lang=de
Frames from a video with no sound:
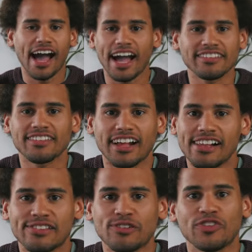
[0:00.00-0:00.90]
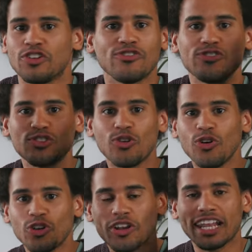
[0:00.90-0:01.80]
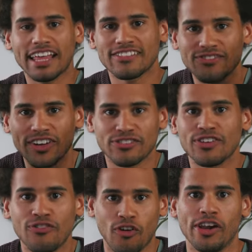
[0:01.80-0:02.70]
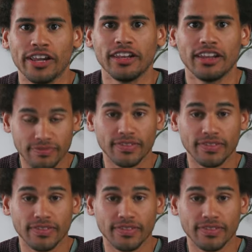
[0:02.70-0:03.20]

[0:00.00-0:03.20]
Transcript: Heißt es also, wir dürfen tun und lassen, was wir wollen?